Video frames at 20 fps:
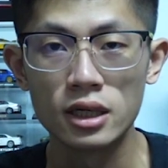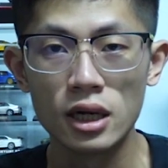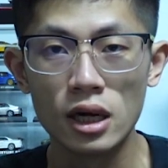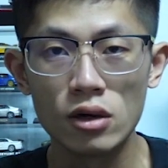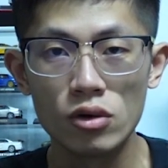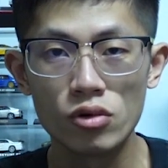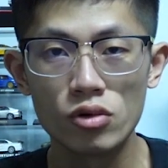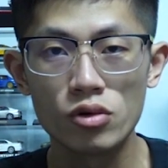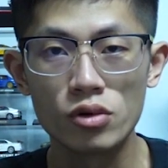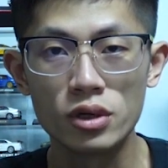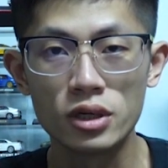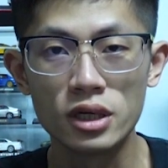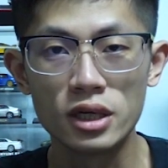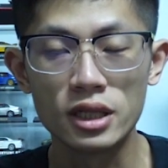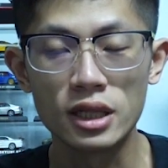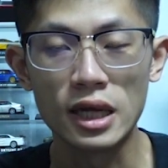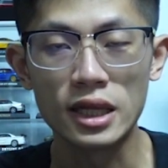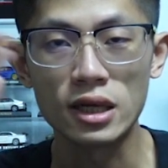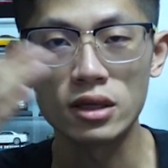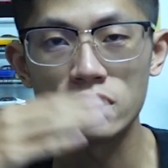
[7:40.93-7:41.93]
那如果
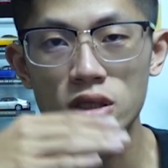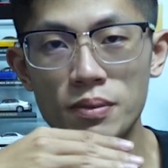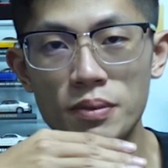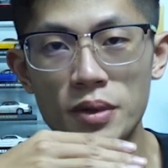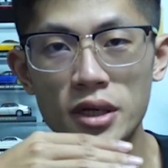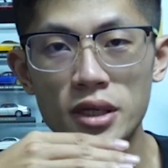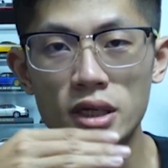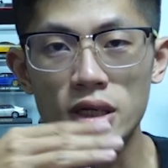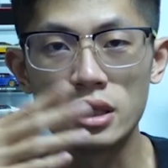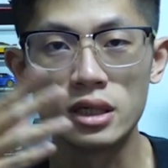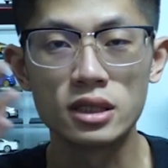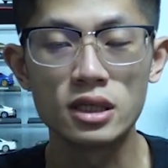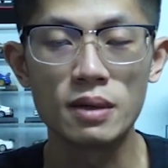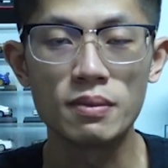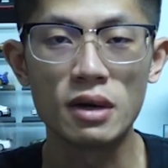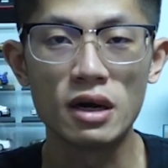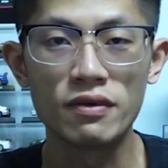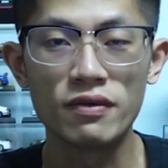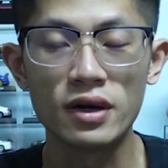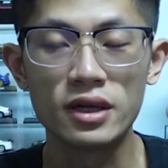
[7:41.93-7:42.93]
呢来到这边呢，再
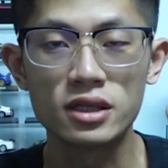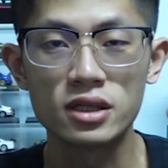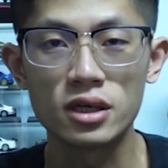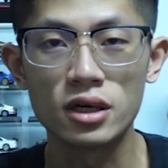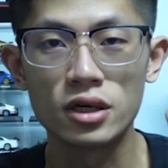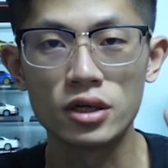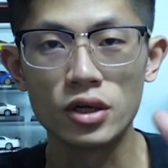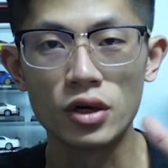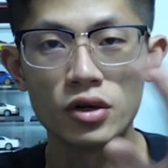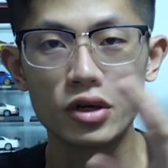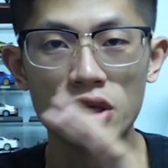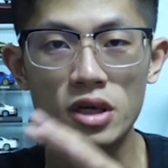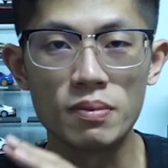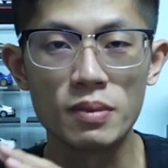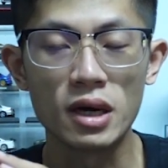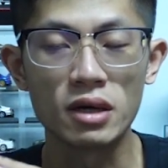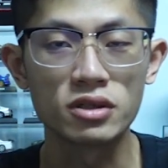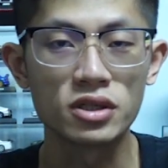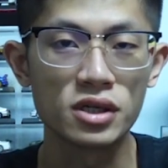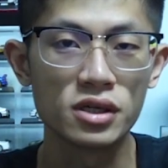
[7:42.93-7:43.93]
麻烦车友礼
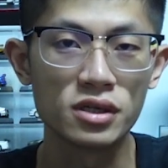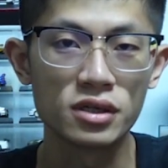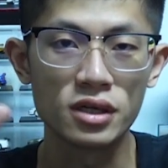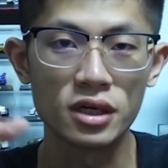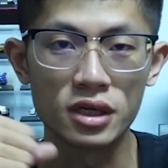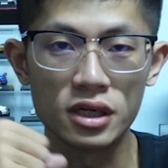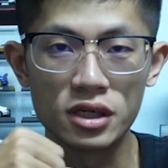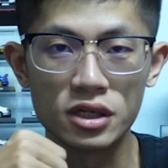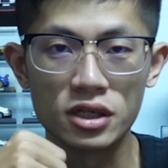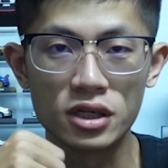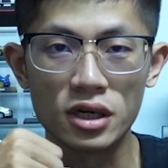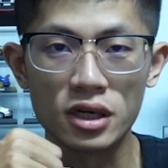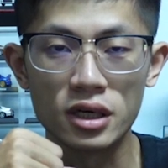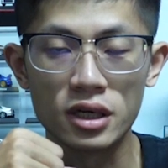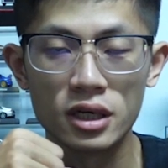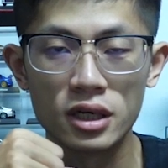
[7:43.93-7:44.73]
貌轻声一些。